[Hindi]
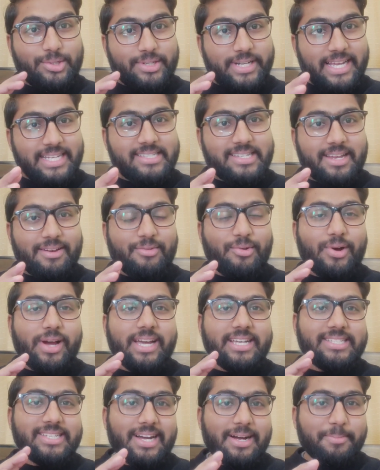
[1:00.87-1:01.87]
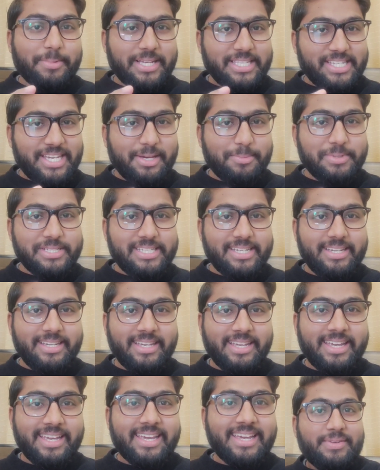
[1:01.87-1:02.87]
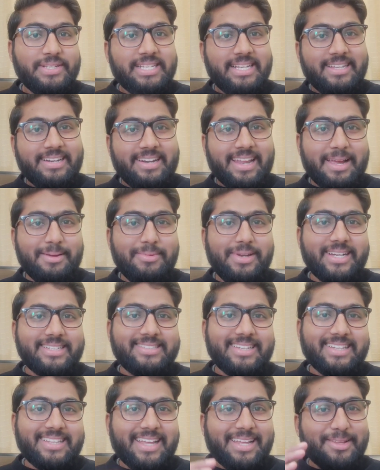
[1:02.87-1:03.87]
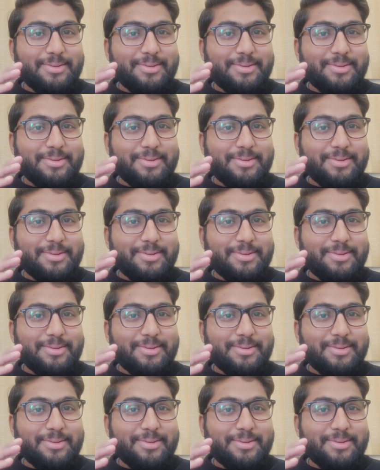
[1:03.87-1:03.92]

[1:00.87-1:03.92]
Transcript: जो टेस्ट है वो है शाम के छः बजे काफ़ी ज़्यादा टाइम लग सकता